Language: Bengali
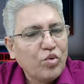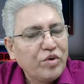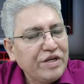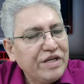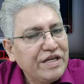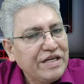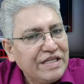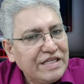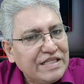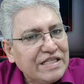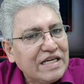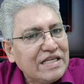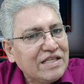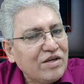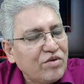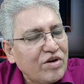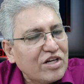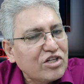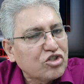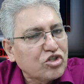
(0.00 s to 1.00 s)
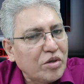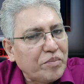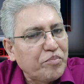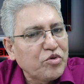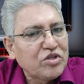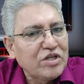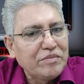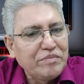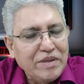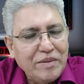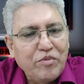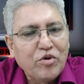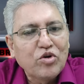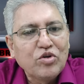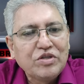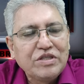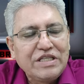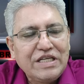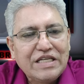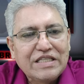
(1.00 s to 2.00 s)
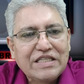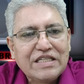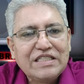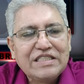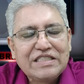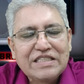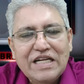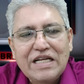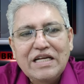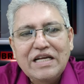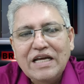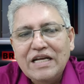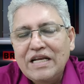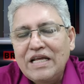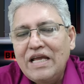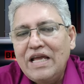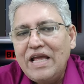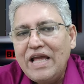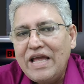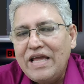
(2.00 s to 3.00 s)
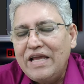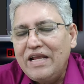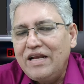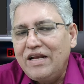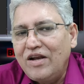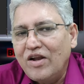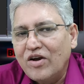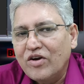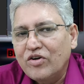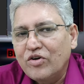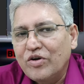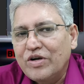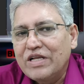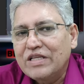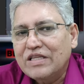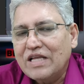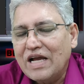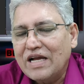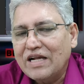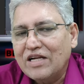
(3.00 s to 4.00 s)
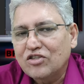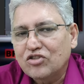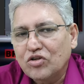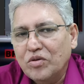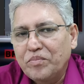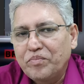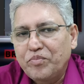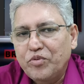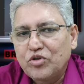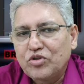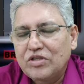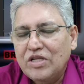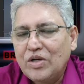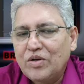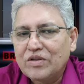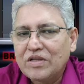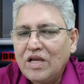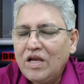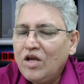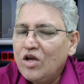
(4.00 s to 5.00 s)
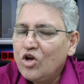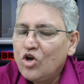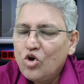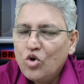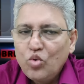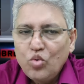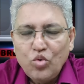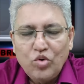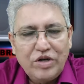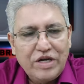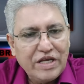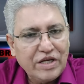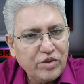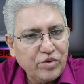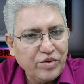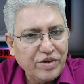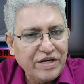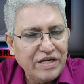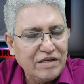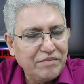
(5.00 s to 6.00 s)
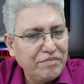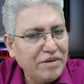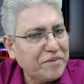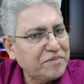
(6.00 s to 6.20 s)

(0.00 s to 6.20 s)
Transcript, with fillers: উনি নিজে যে ওনার সম্পদের বিবরণ দিয়েছেন সেইখানে এই লন্ডনে থাকা সম্পত্তির কথা উল্লেখ করেননি